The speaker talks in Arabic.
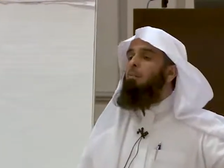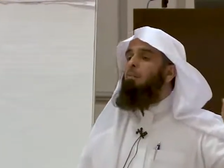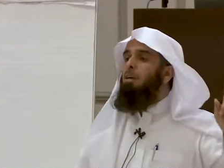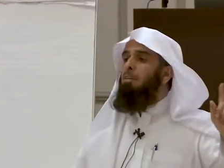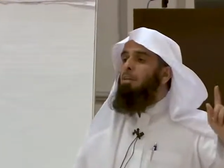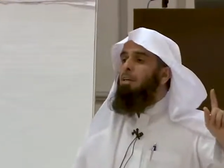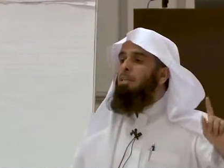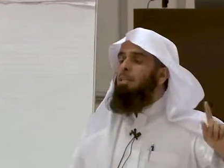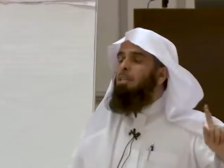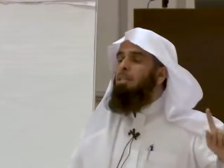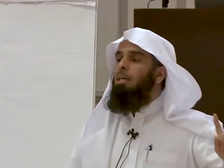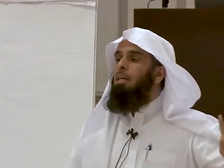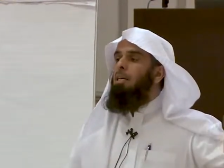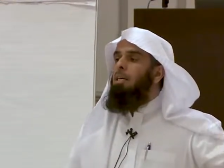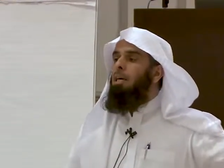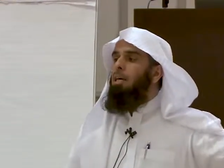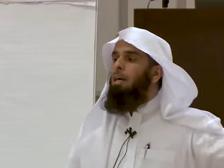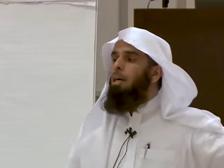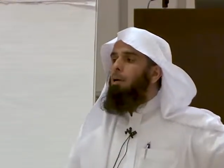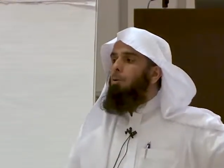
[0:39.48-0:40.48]
مضت
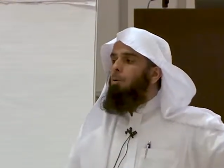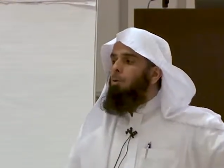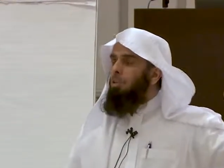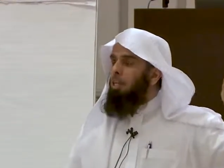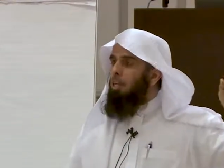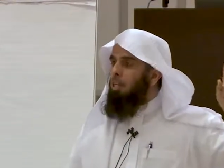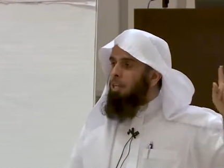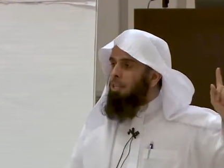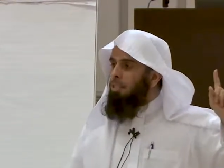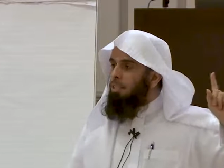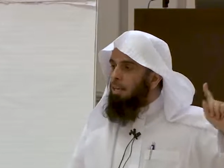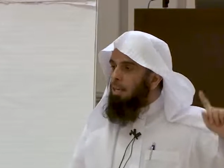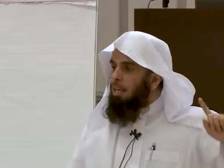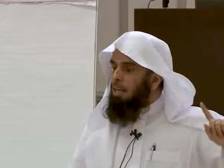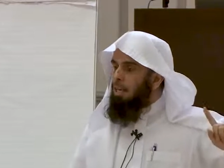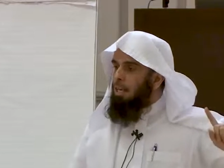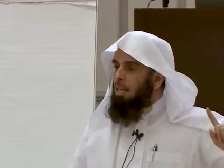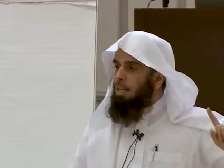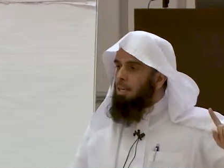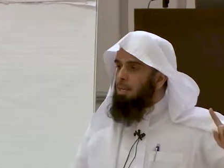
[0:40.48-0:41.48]
سنة أو
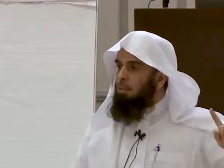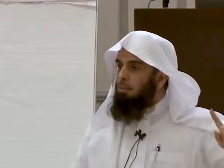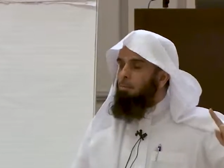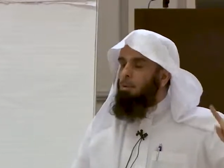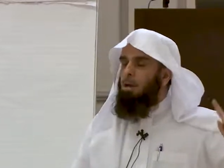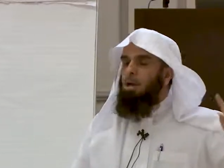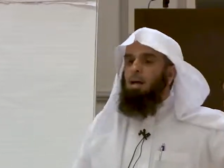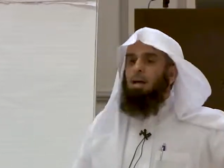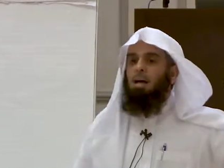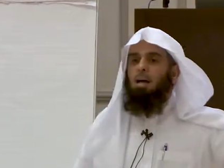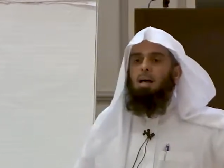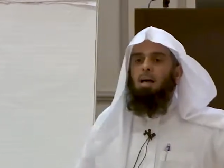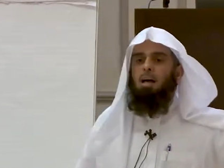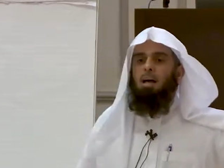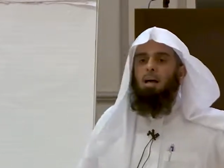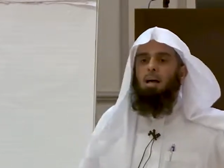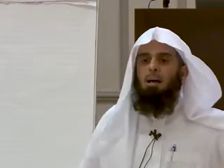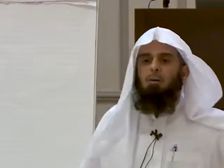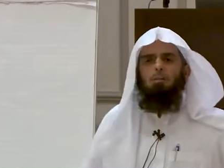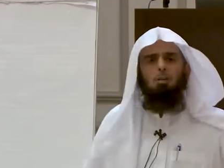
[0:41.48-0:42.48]
سنتان
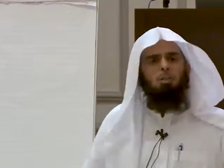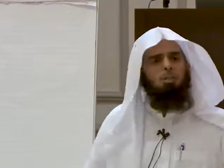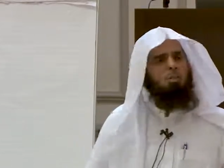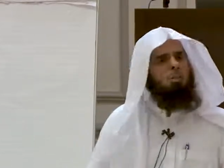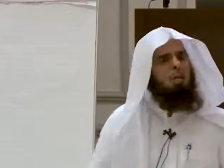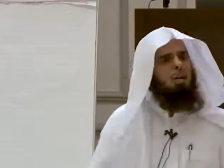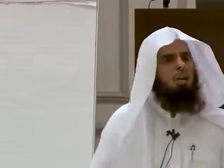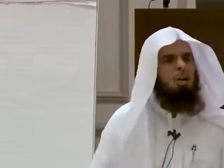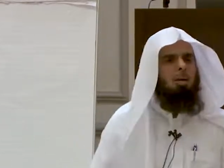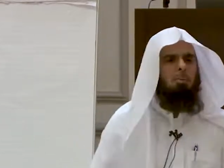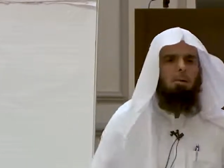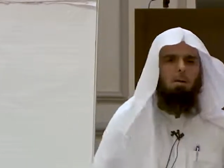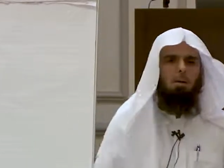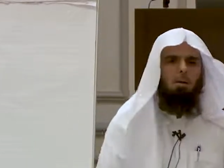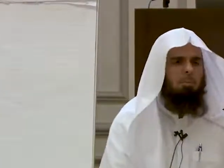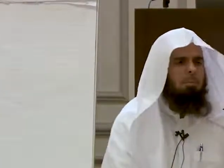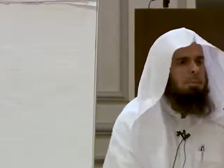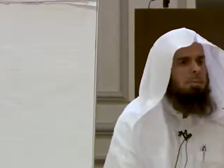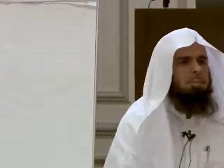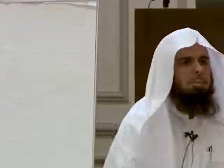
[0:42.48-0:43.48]
باعها فاشترى
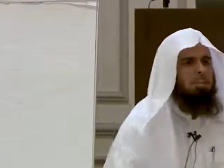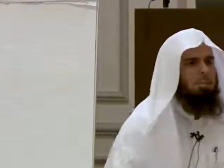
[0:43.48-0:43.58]
بها بيتا